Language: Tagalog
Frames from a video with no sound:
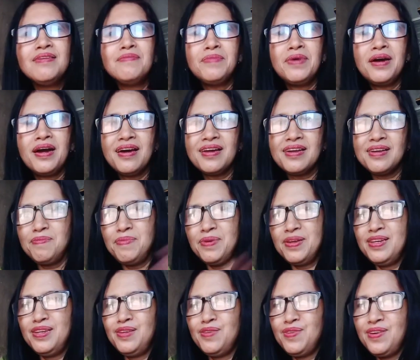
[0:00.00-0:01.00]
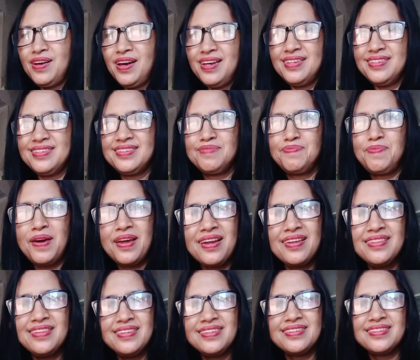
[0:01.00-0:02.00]
mga revenue guys
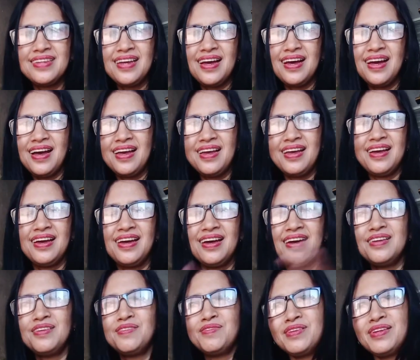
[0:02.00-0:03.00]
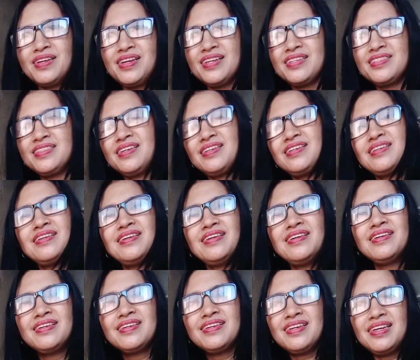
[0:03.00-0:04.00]
para din sa uh, ano rin natin
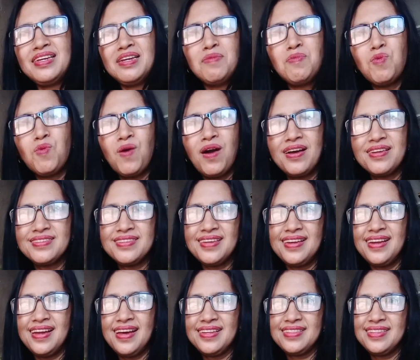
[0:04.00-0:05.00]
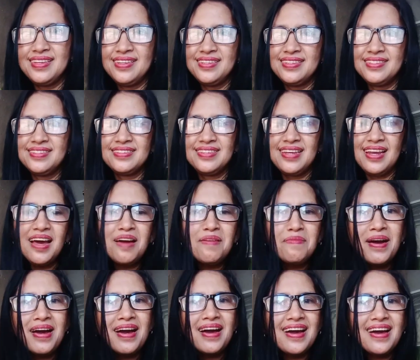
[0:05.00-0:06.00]
kinabukasan natin
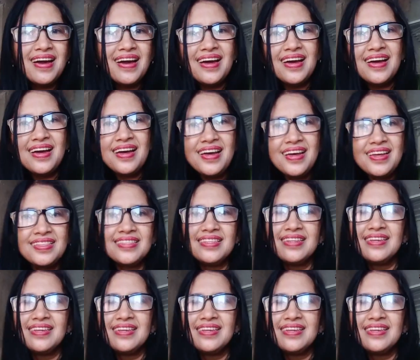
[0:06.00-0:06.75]
salamat